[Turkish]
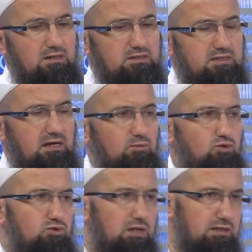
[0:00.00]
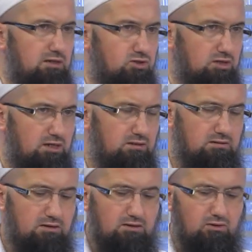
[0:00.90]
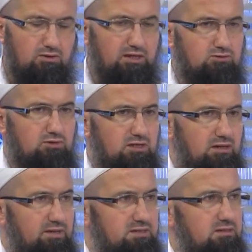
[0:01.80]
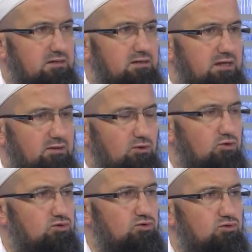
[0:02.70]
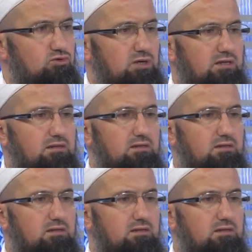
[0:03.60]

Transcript: İslam'ı güzel yaşayan, ondan sonra namazını kılan, orucunu tutan,